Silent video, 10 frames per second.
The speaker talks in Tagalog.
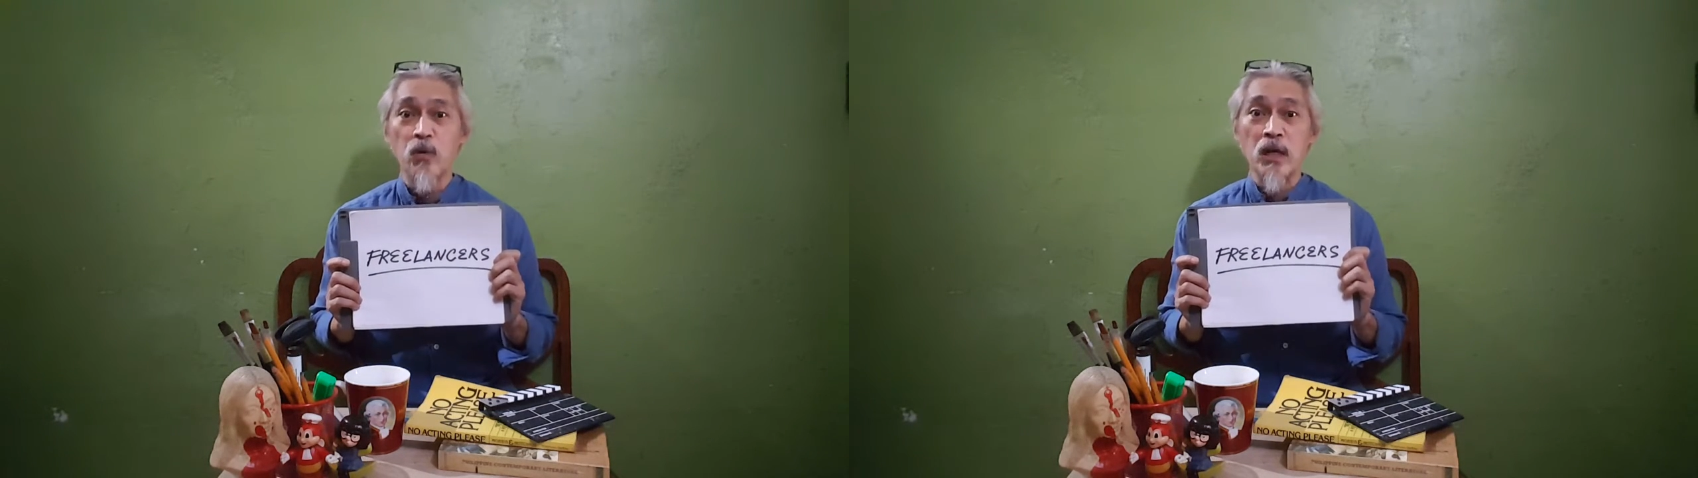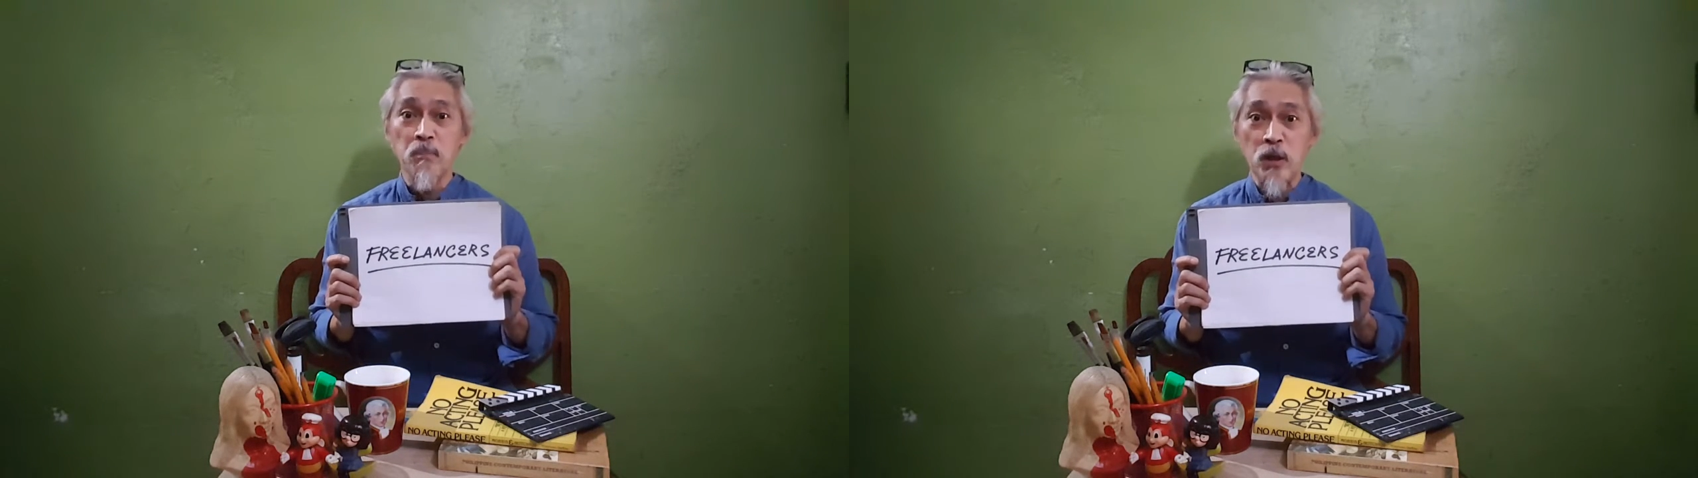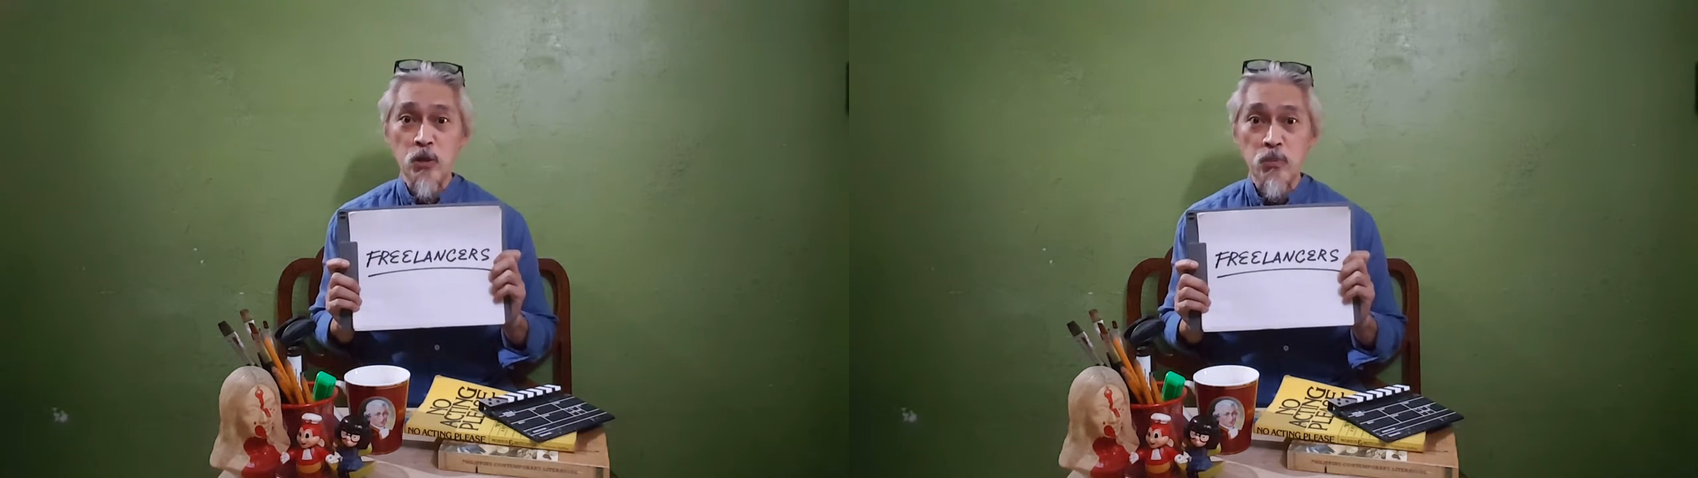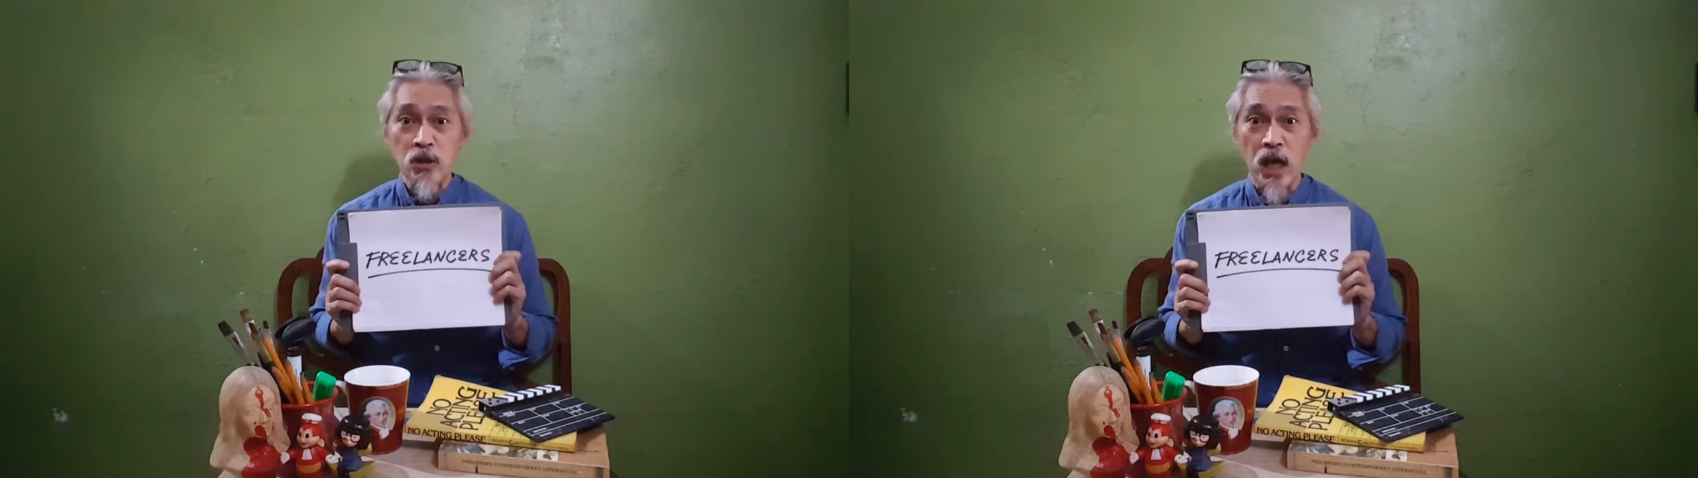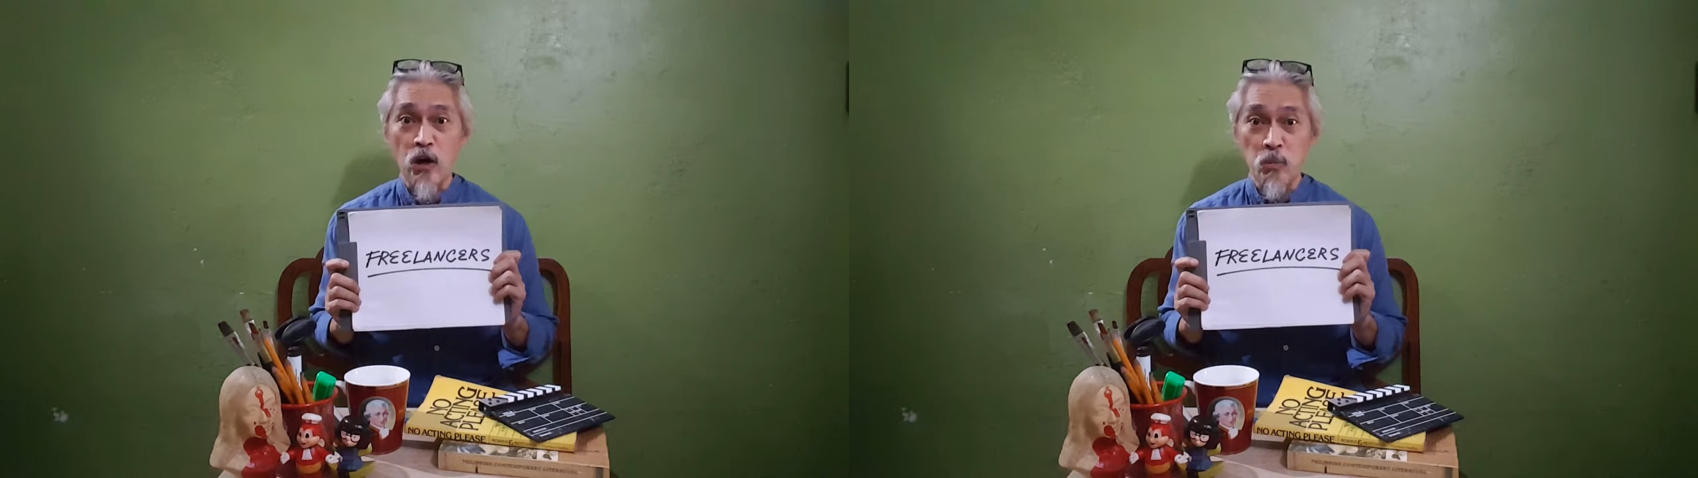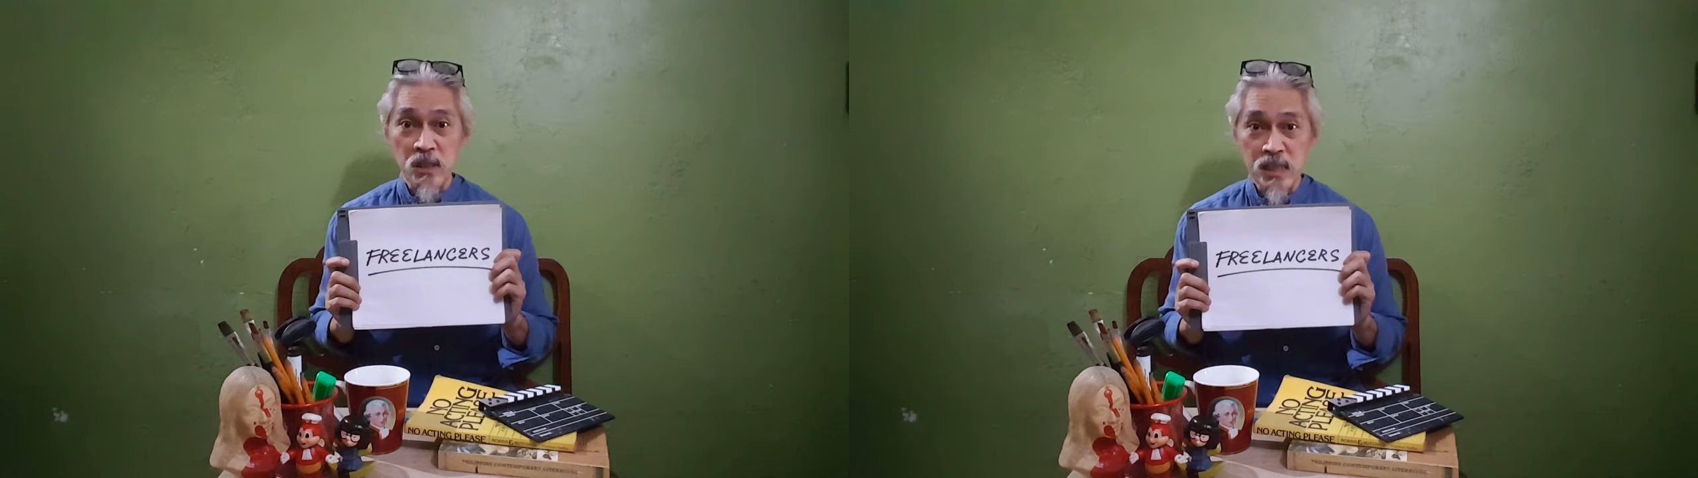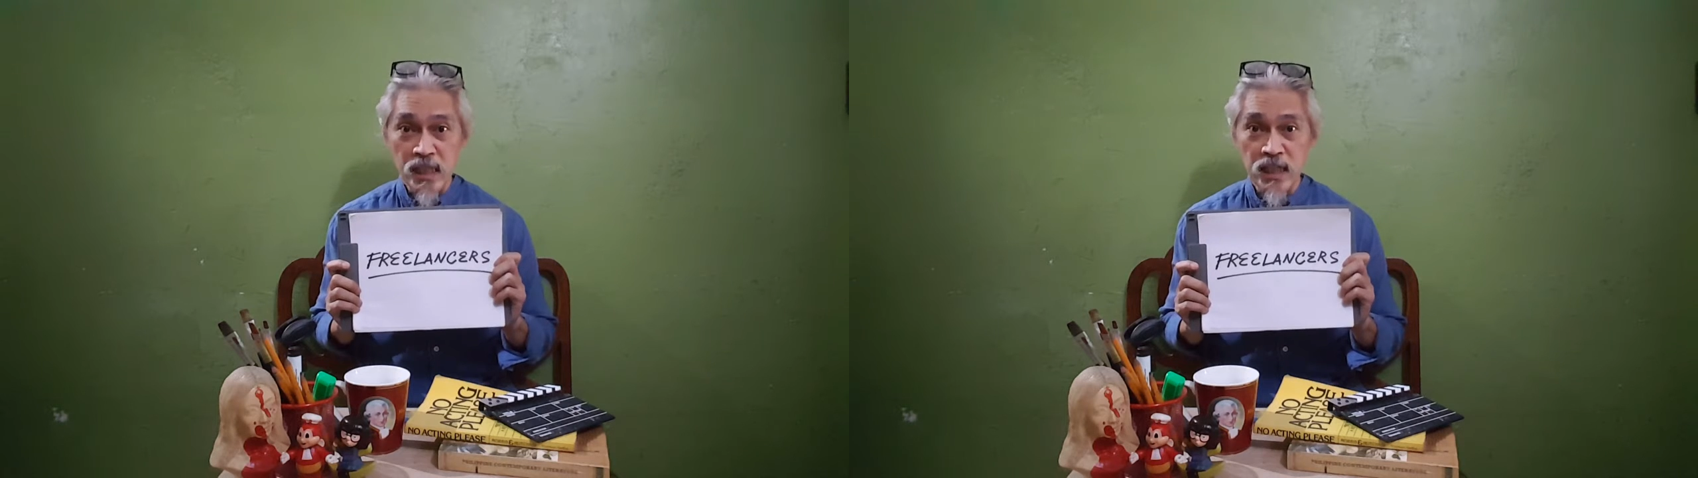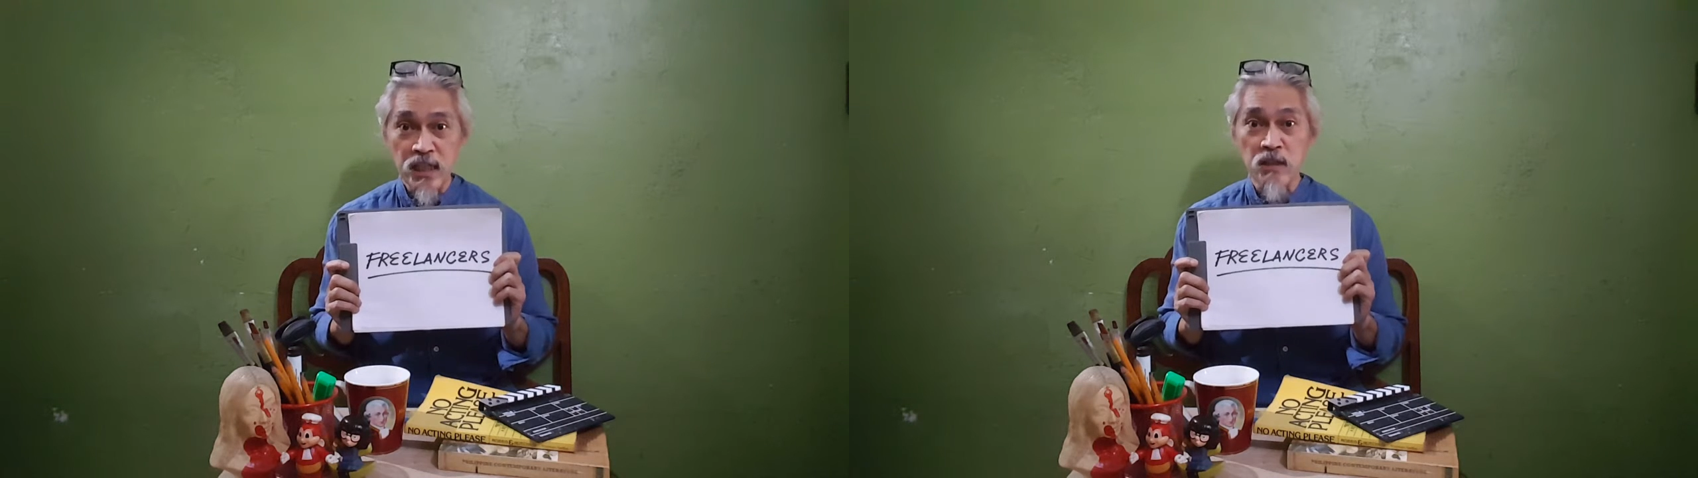Walang pinupunta ang
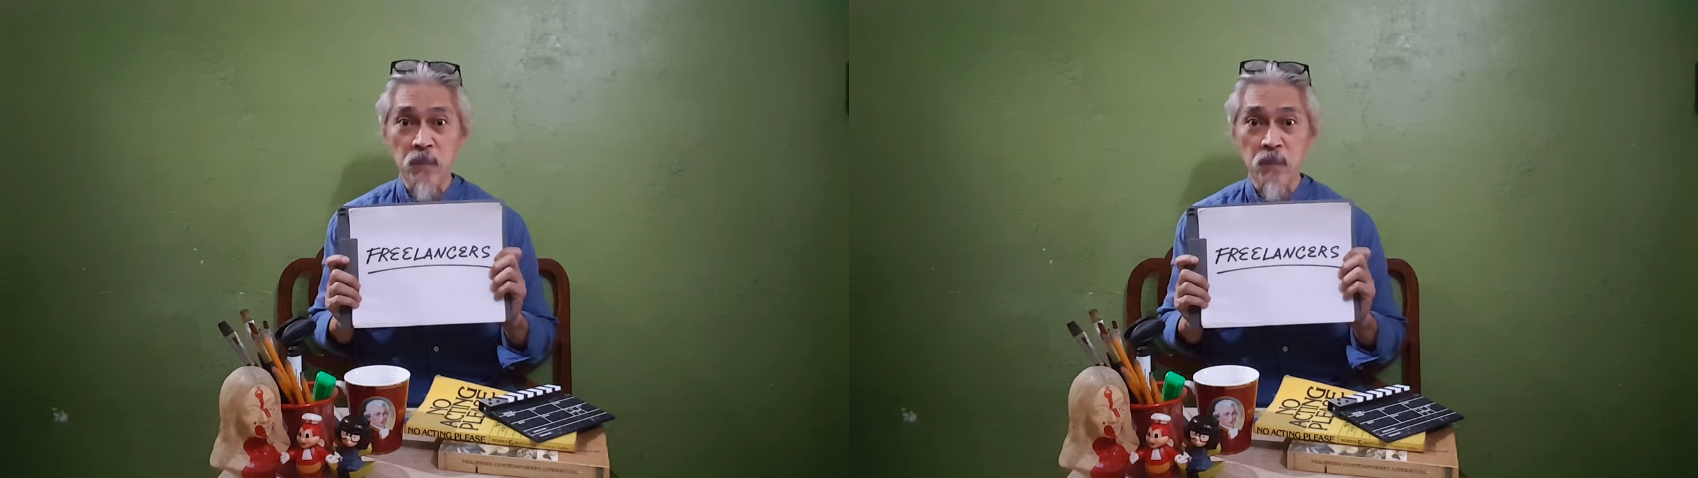opisina na